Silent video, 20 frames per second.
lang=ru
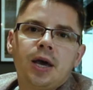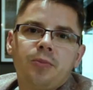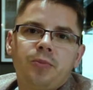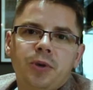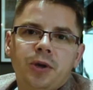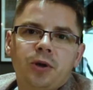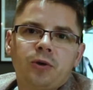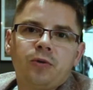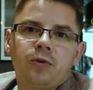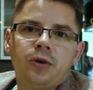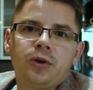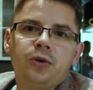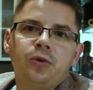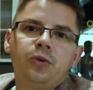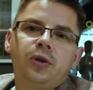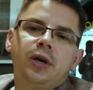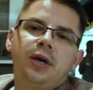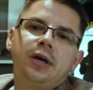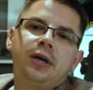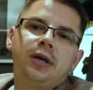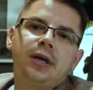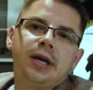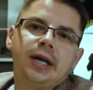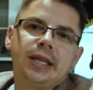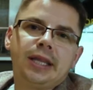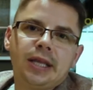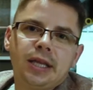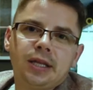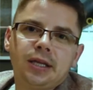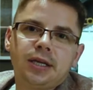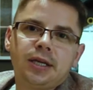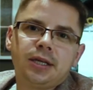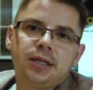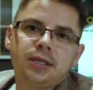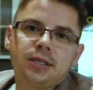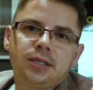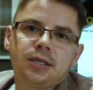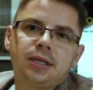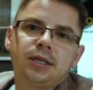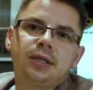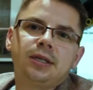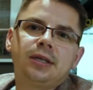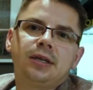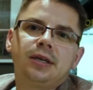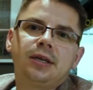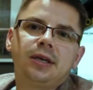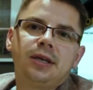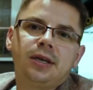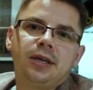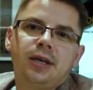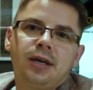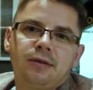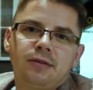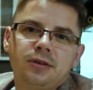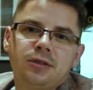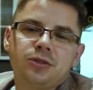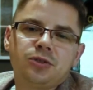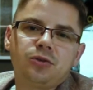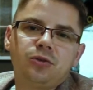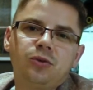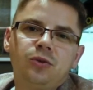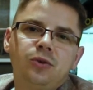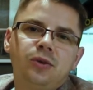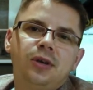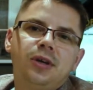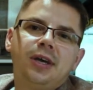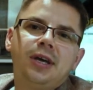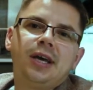1 июля, отель «Редисон». Я вас жду.